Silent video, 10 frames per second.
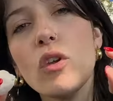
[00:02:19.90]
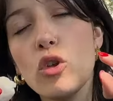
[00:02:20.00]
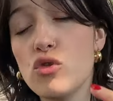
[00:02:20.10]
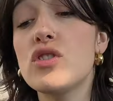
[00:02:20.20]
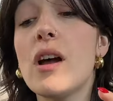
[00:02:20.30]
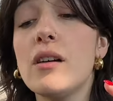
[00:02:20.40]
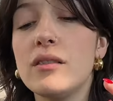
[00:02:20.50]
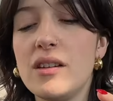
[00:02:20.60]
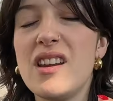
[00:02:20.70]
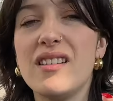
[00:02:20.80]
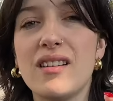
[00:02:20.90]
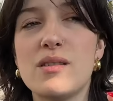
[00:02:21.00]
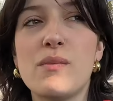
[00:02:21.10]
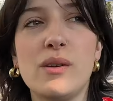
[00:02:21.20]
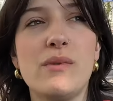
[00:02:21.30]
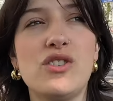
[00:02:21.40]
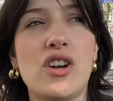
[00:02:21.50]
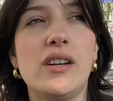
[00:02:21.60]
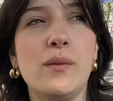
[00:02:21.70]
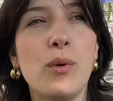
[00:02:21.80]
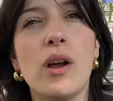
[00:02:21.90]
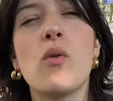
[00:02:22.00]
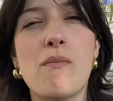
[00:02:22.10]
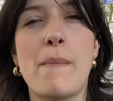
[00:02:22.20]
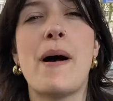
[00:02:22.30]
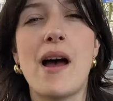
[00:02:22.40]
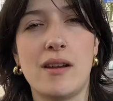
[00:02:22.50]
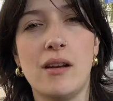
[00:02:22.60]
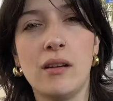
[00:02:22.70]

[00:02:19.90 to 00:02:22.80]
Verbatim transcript: non sa di niente, sembra di mangiare tipo la gomma pane.